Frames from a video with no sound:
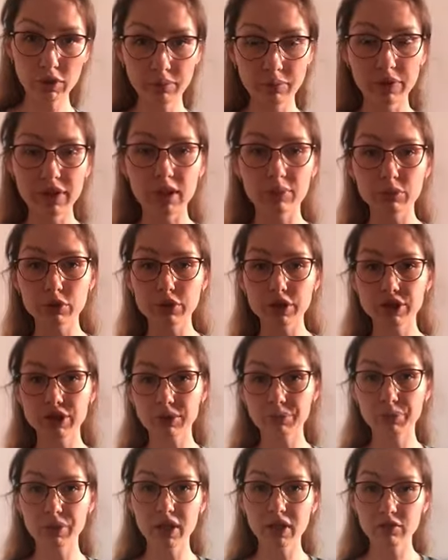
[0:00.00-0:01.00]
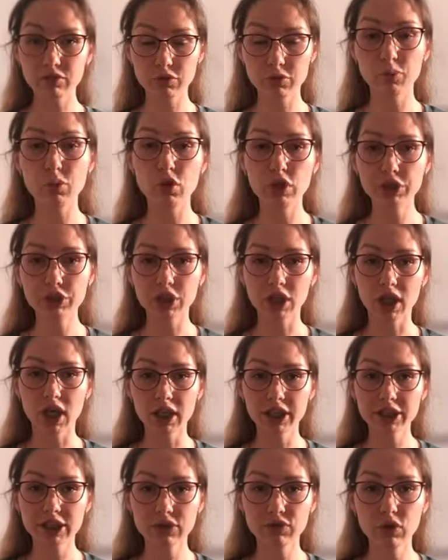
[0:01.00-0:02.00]
потому что теперь большее
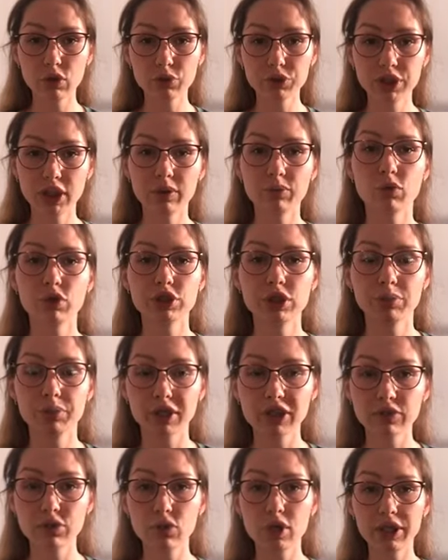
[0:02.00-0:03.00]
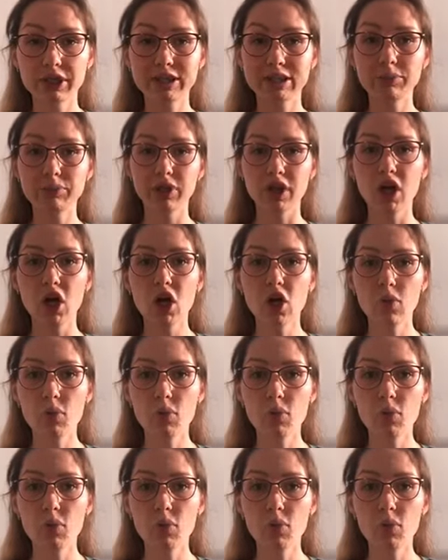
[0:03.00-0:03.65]
количество людей может позволить себе